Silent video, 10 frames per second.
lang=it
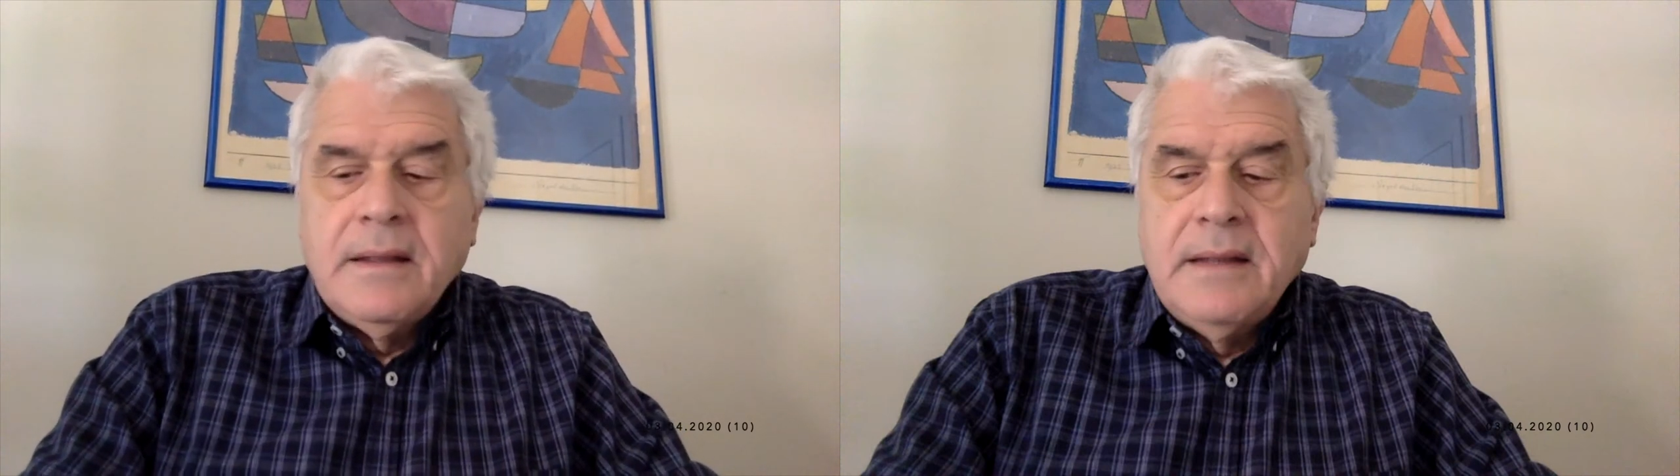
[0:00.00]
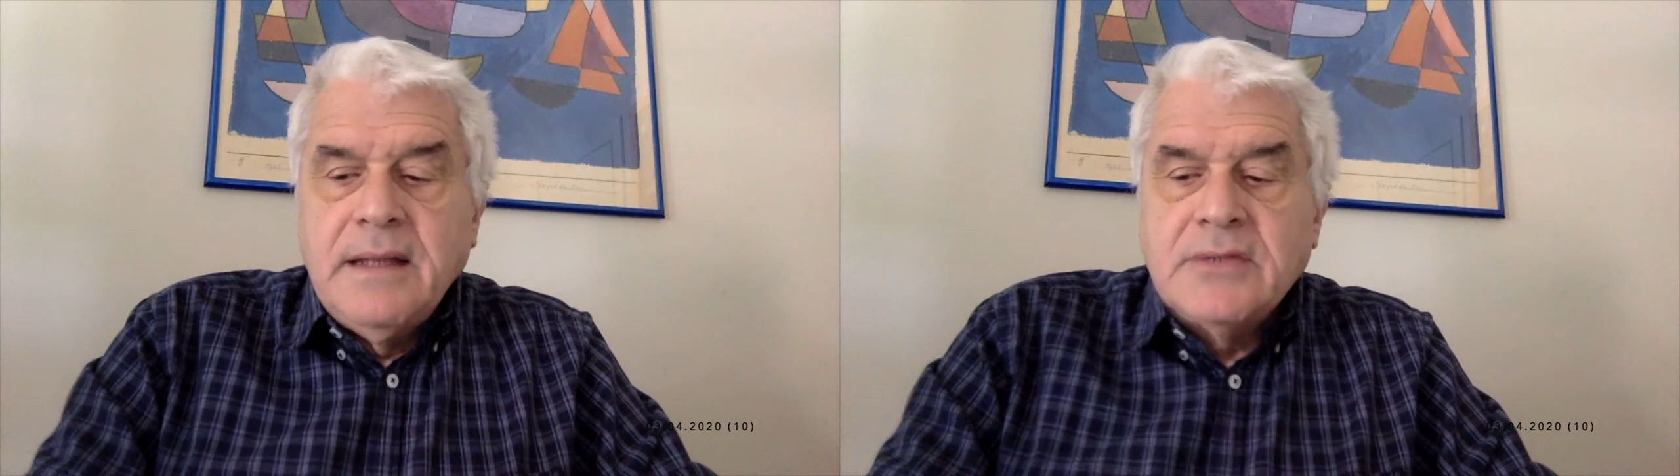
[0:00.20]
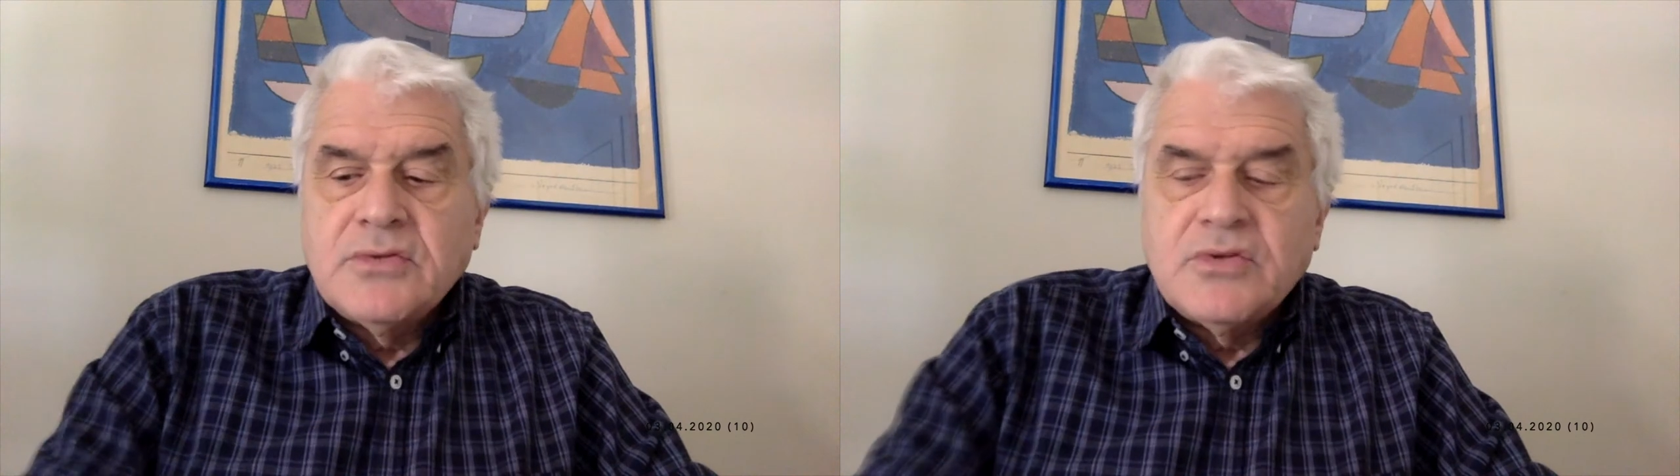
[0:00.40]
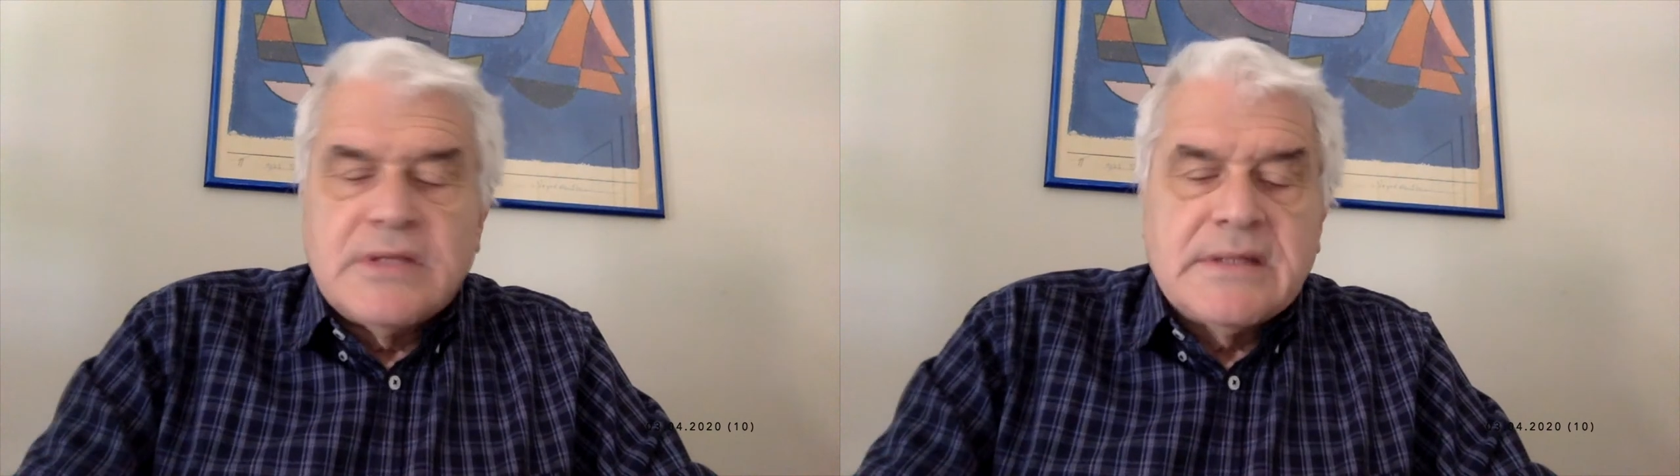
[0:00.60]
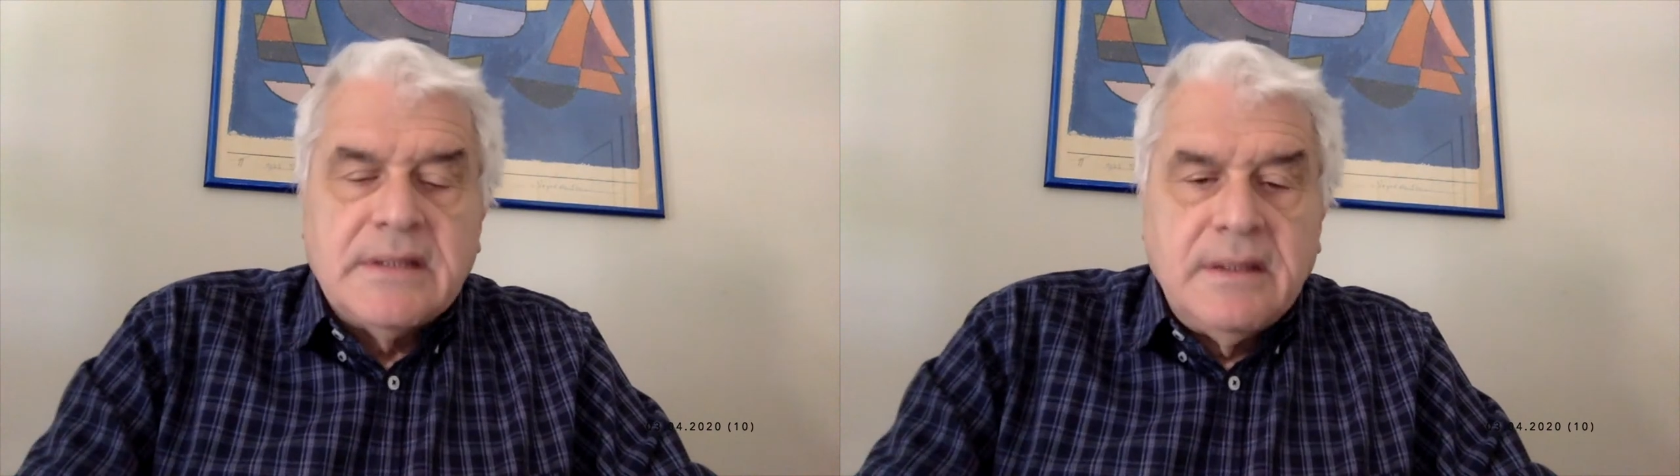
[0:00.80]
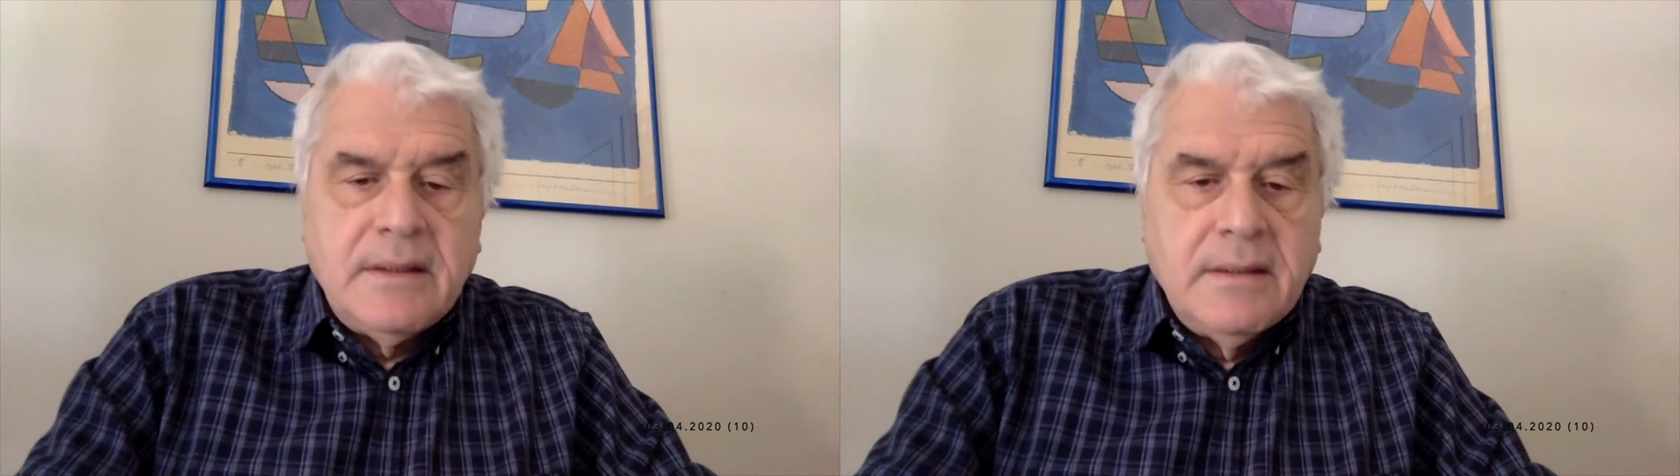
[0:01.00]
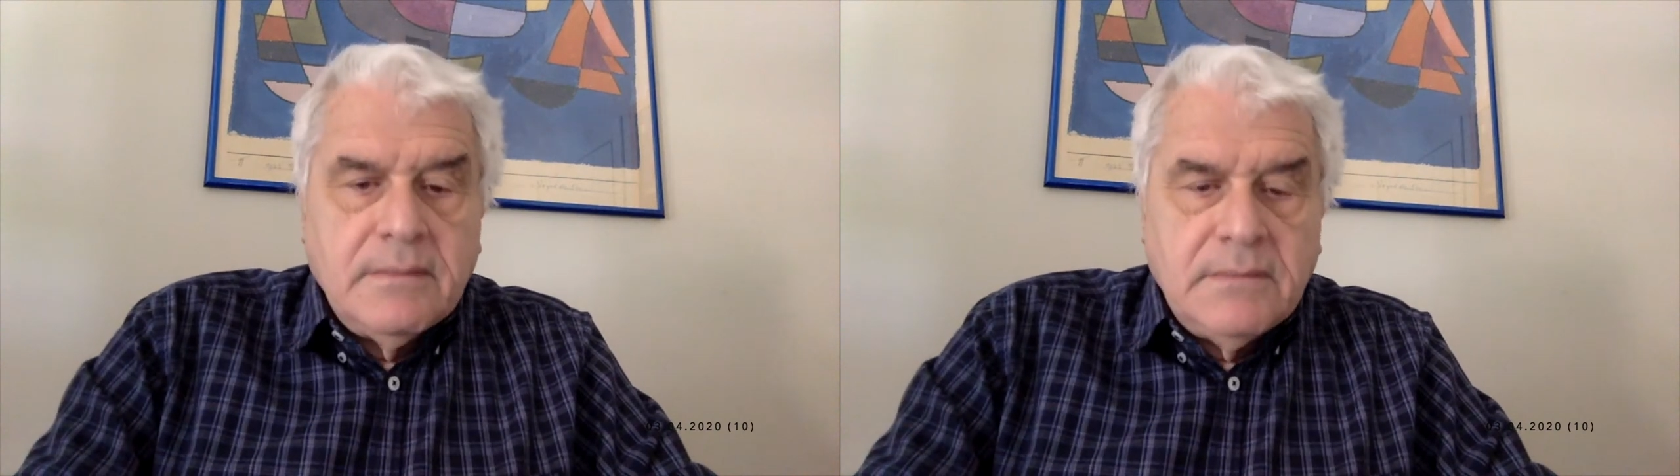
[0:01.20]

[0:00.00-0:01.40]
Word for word: dell'insorgenza di